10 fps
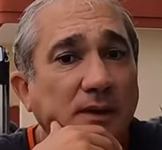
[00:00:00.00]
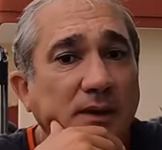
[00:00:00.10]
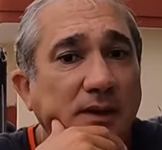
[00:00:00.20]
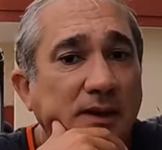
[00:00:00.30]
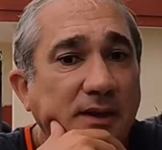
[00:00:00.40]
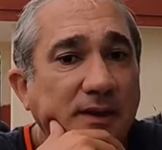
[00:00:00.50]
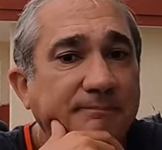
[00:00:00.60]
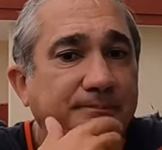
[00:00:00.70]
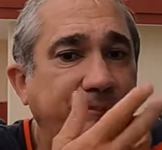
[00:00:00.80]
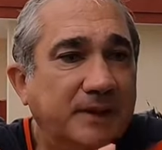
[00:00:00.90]
eh,
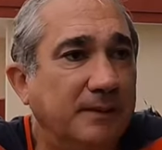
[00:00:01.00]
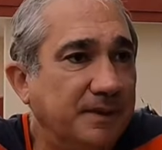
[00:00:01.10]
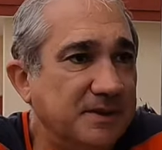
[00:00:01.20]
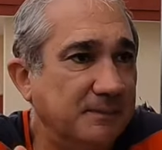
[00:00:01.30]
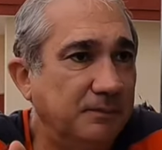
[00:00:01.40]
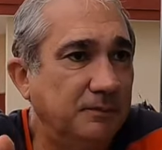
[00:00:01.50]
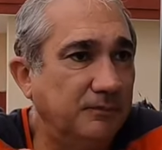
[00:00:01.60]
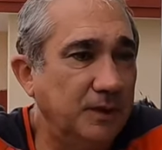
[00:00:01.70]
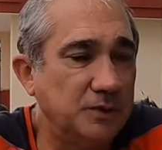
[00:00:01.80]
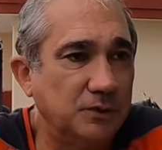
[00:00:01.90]
perché per esempio un
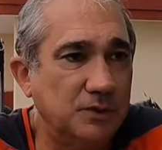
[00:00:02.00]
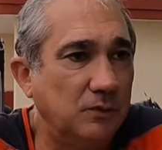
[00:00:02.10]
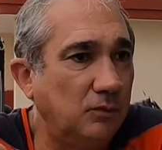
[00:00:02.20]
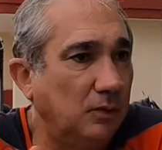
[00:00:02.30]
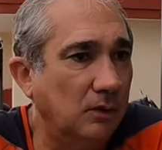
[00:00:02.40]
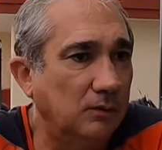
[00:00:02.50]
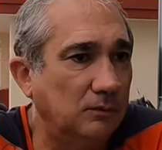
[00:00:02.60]
viaggio così lungo,